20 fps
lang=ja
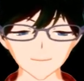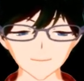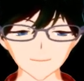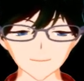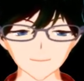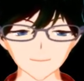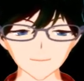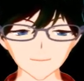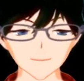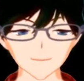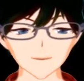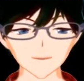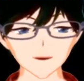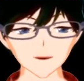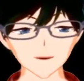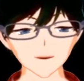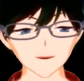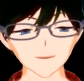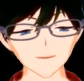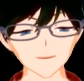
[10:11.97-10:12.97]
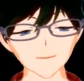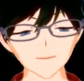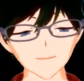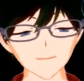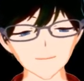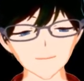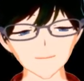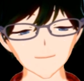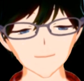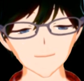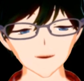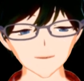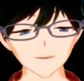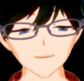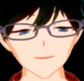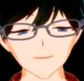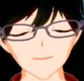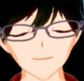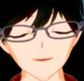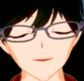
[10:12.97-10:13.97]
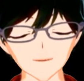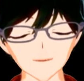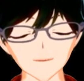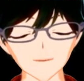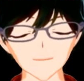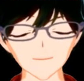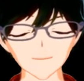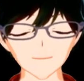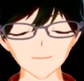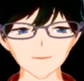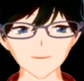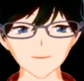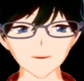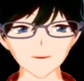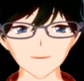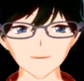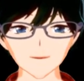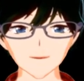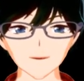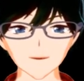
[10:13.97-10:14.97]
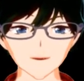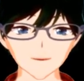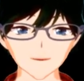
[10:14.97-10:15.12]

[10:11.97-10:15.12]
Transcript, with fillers: 2ターン相手の攻撃を遅らせることができたら、